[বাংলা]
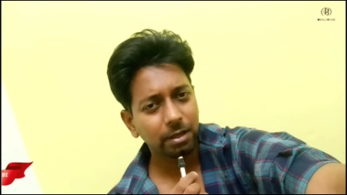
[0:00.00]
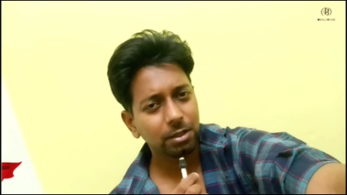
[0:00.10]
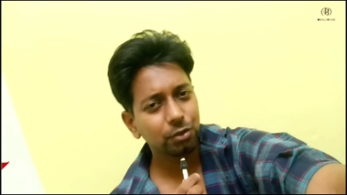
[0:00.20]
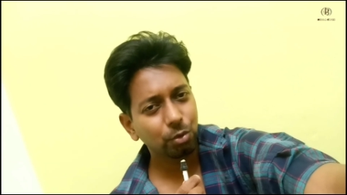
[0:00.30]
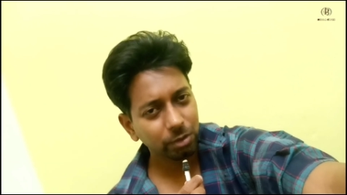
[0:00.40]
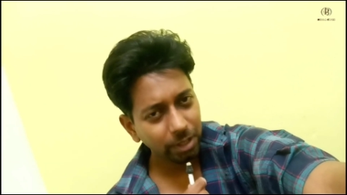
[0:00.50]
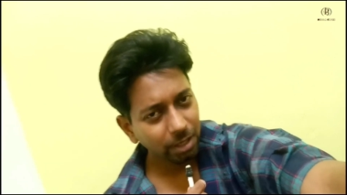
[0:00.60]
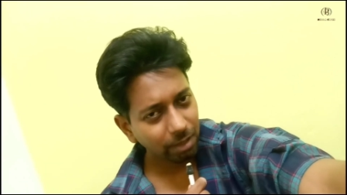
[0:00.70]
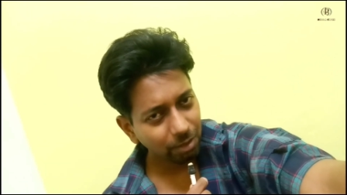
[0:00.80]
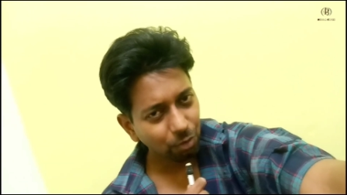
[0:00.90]
একটা
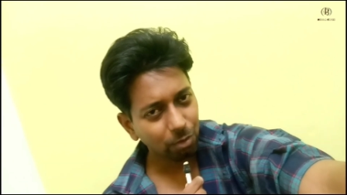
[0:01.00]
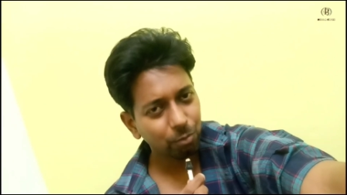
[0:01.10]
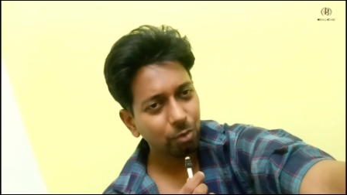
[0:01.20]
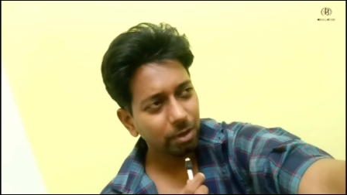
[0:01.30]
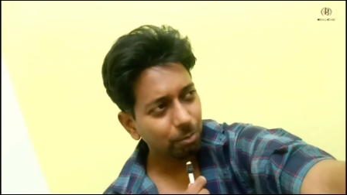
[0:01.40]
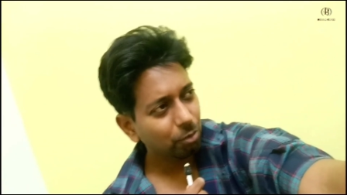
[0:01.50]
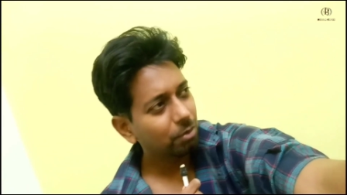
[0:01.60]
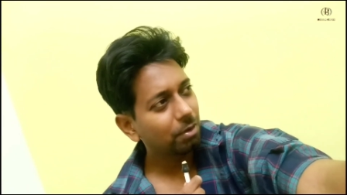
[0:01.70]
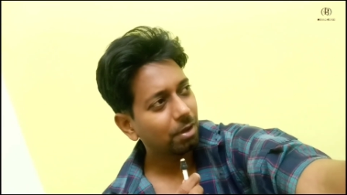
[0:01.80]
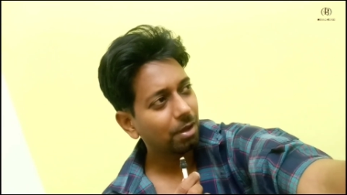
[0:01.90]
সত্যিকারের গল্প
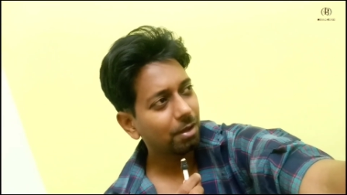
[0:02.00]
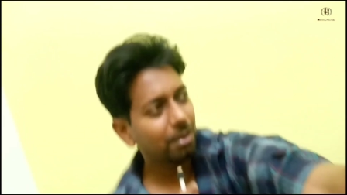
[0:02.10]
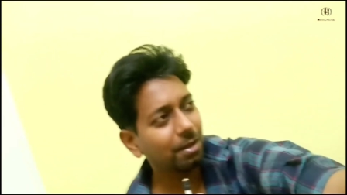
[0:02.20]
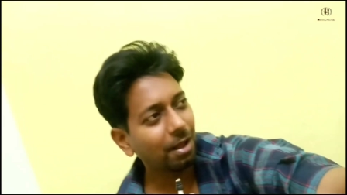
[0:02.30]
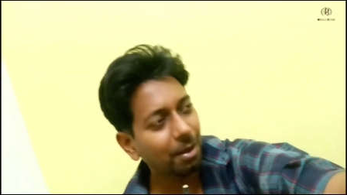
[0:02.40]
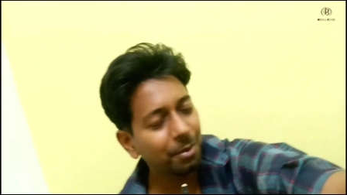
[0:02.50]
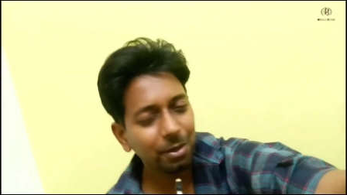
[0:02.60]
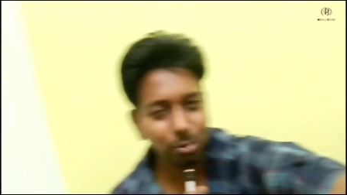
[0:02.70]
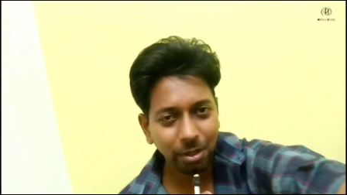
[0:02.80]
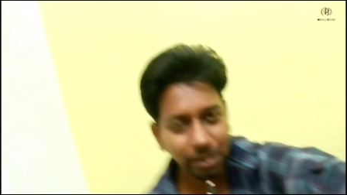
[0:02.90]
এবং
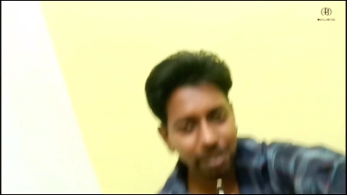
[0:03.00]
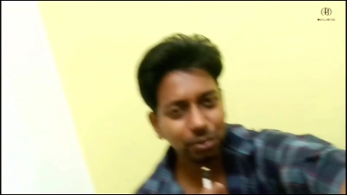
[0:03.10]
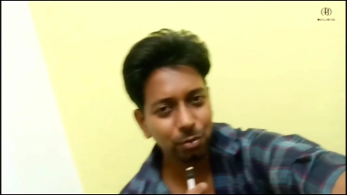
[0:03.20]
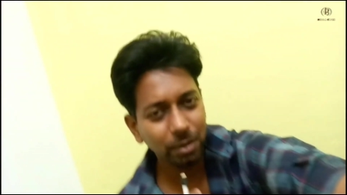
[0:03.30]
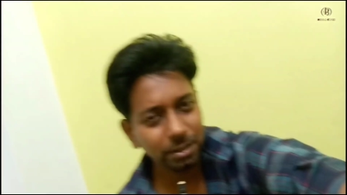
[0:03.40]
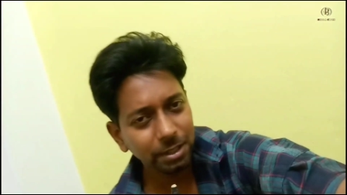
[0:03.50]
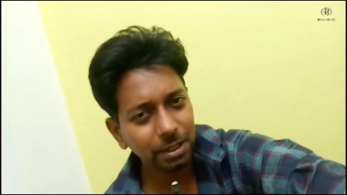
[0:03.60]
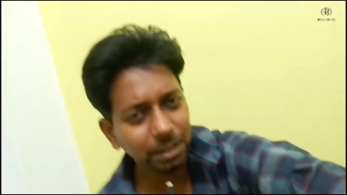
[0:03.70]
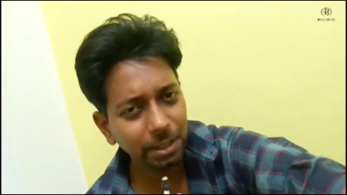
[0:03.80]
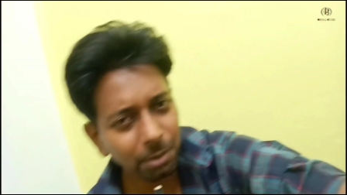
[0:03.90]
আমি কোথা থেকে
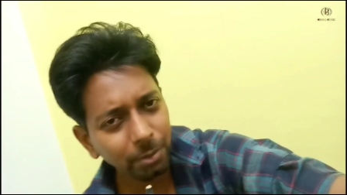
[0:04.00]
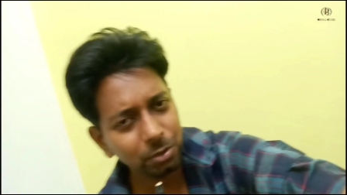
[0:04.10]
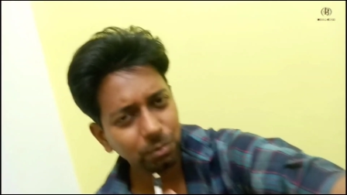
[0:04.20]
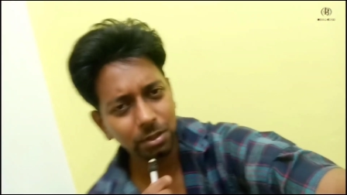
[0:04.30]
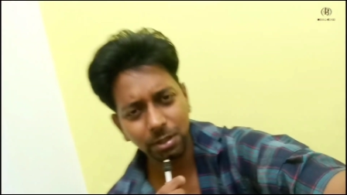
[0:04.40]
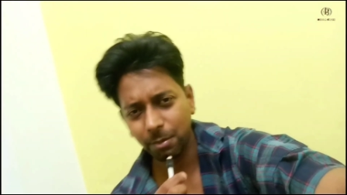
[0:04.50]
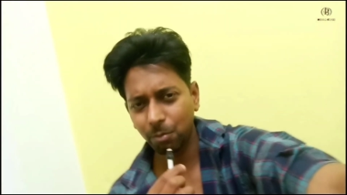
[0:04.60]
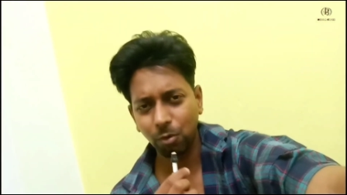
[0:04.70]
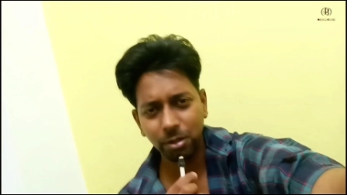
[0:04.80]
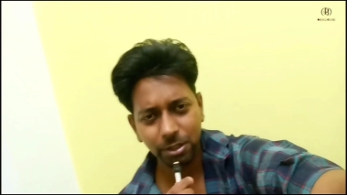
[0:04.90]
শুনেছি কিভাবে শুনেছি
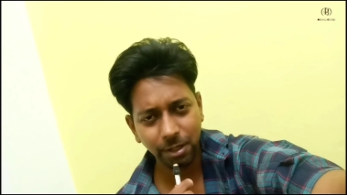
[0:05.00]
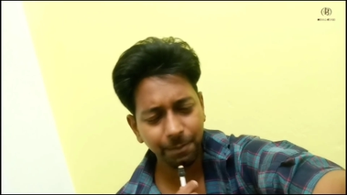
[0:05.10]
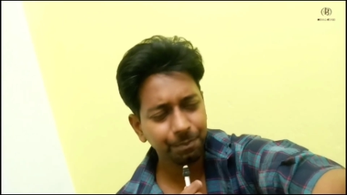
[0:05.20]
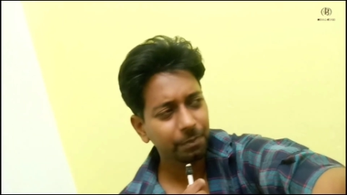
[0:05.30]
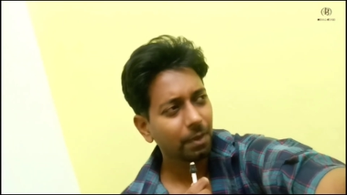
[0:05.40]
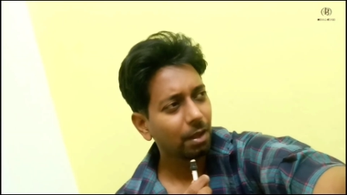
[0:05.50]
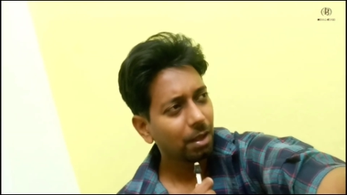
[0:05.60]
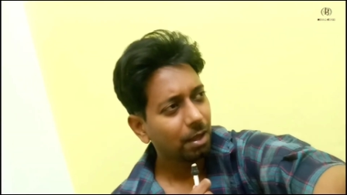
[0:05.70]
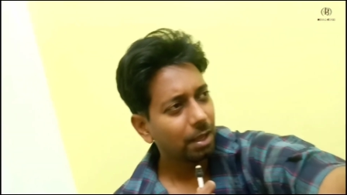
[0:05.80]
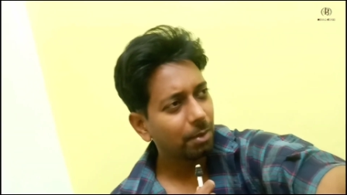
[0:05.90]
আমি বলছি না
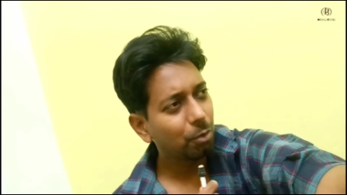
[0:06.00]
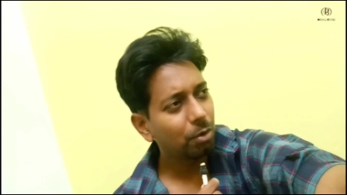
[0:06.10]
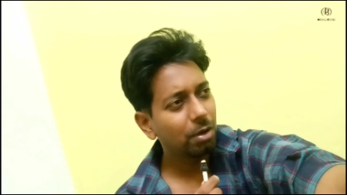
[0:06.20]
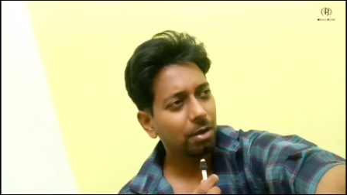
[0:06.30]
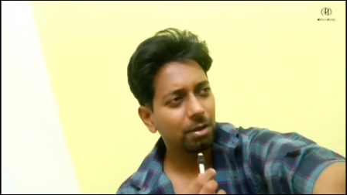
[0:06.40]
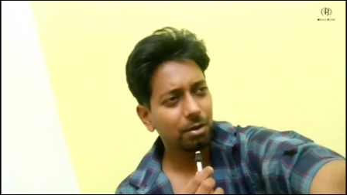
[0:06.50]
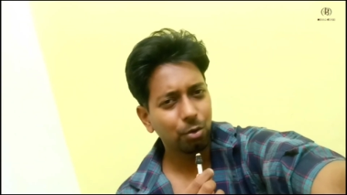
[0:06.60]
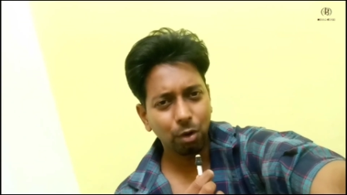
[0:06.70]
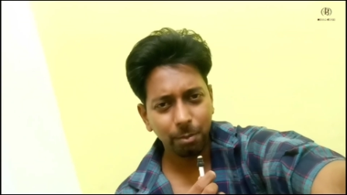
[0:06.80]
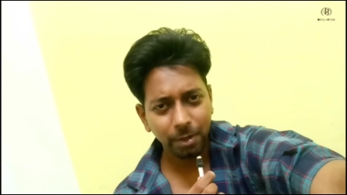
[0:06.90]
এবং
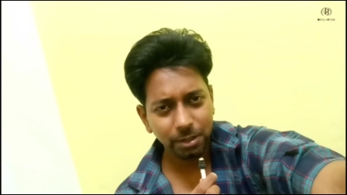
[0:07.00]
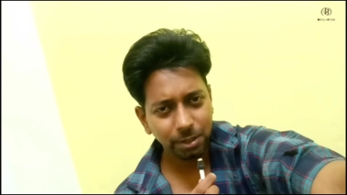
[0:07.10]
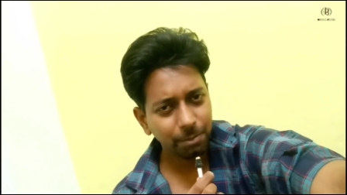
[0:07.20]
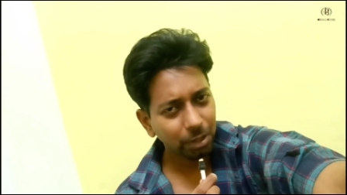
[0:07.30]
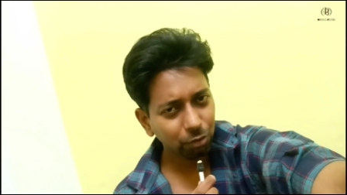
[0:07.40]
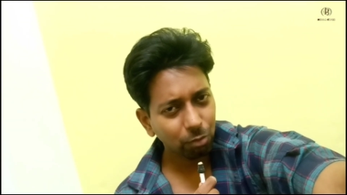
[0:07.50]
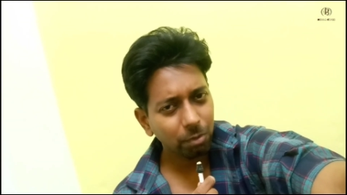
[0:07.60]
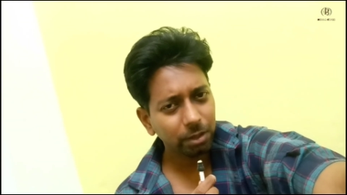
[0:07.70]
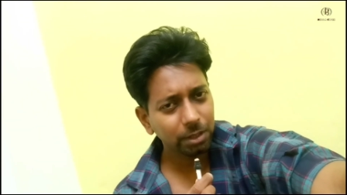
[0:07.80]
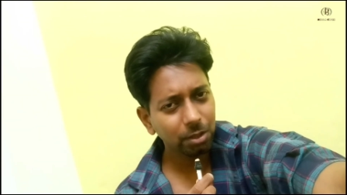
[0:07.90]
গল্পের যে
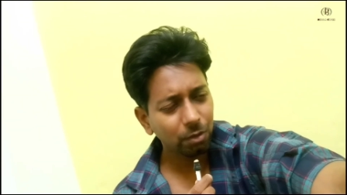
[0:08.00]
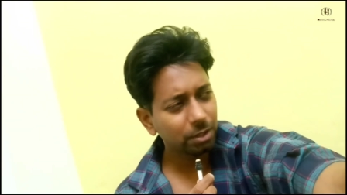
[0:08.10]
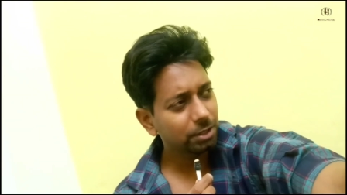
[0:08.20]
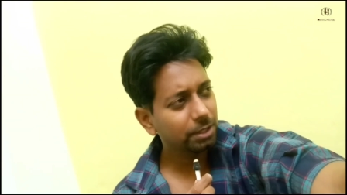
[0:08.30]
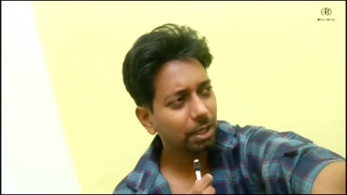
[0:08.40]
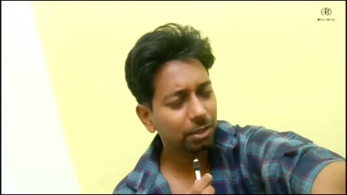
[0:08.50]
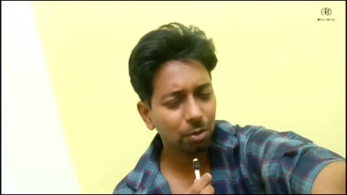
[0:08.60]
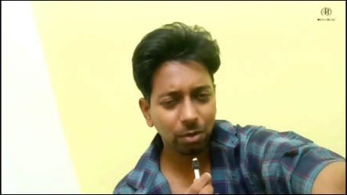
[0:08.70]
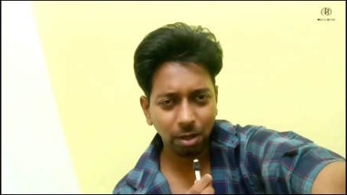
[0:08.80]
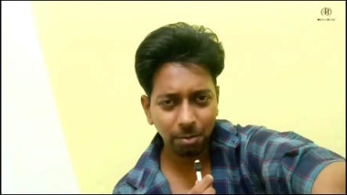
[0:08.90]
পাত্রপাত্রী রয়েছে
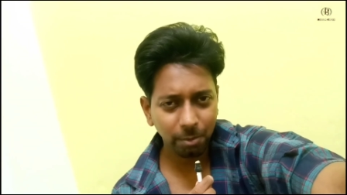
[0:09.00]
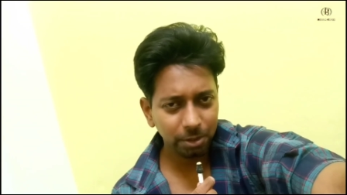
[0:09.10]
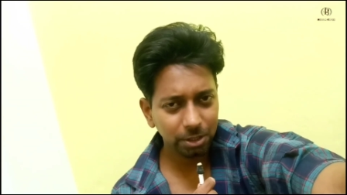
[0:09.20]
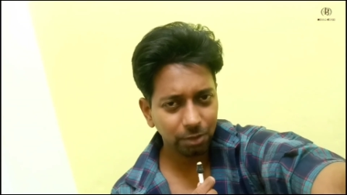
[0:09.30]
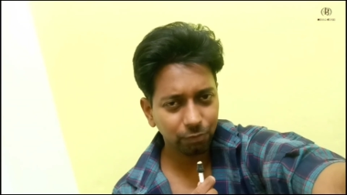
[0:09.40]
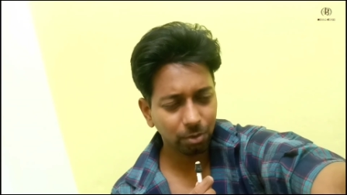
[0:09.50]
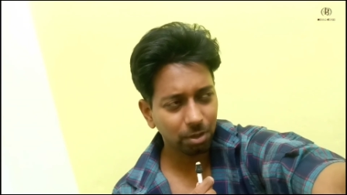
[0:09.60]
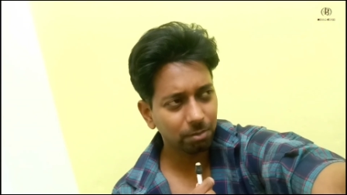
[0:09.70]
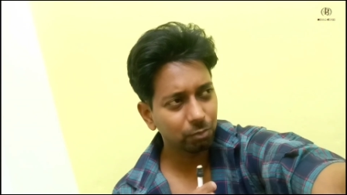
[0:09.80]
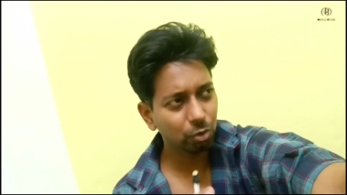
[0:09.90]
তাদেরও নাম আমি চেঞ্জ
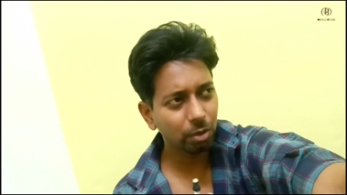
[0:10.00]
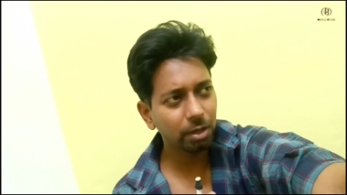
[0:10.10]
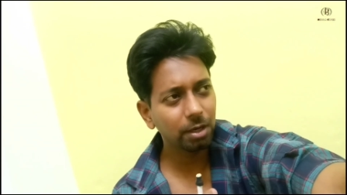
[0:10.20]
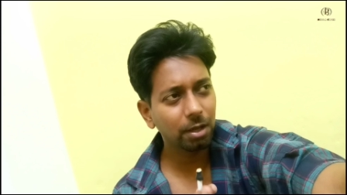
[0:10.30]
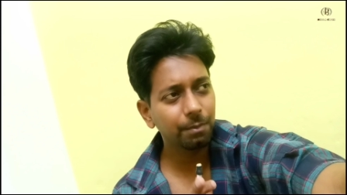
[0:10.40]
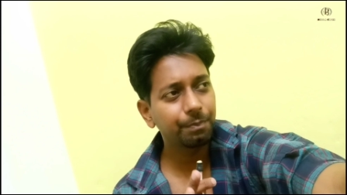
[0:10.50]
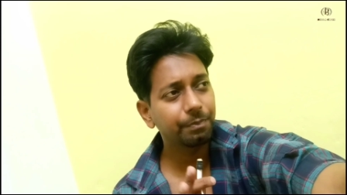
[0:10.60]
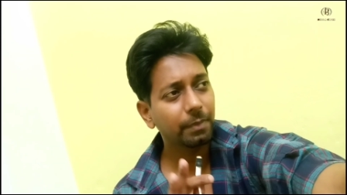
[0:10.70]
করলাম ধরে নিলাম